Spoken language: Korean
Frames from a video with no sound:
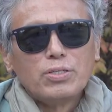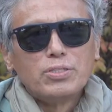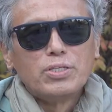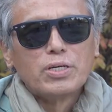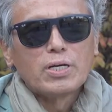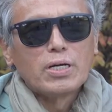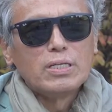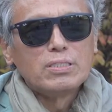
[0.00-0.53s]

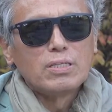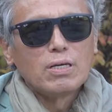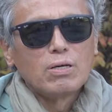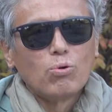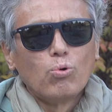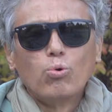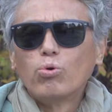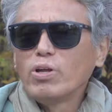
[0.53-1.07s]
제가 이제
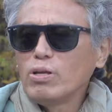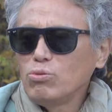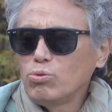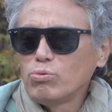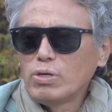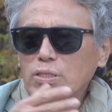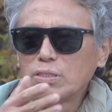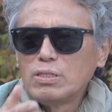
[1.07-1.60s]

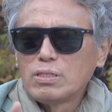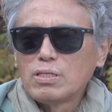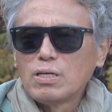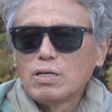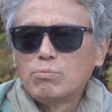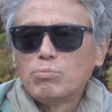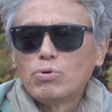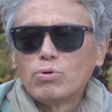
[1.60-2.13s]
오랫동안
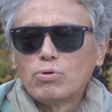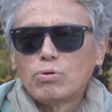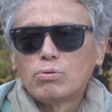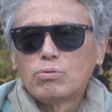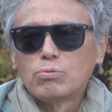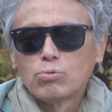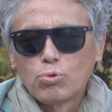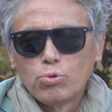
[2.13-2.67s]
그렇게
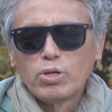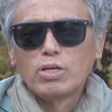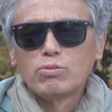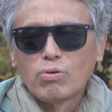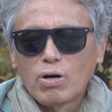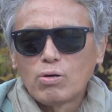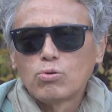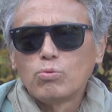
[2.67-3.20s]
뭐
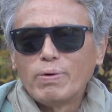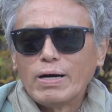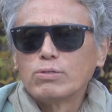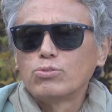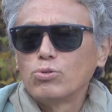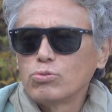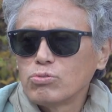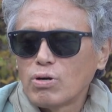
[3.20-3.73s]
노래도 하고
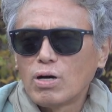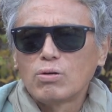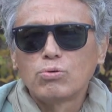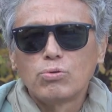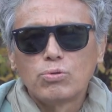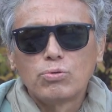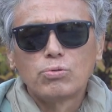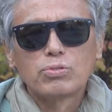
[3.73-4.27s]
방송도
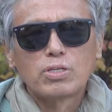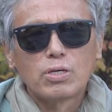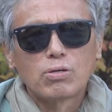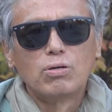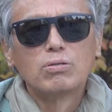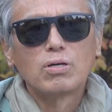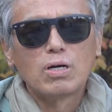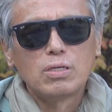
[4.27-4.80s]
하고 이렇게
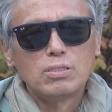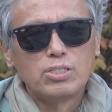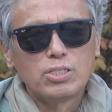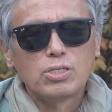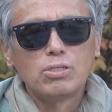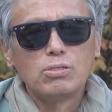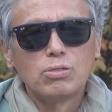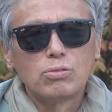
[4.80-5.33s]
건강을
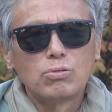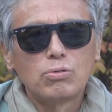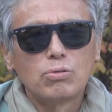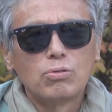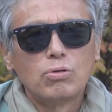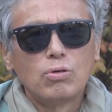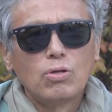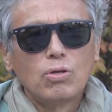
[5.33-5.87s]
지키려고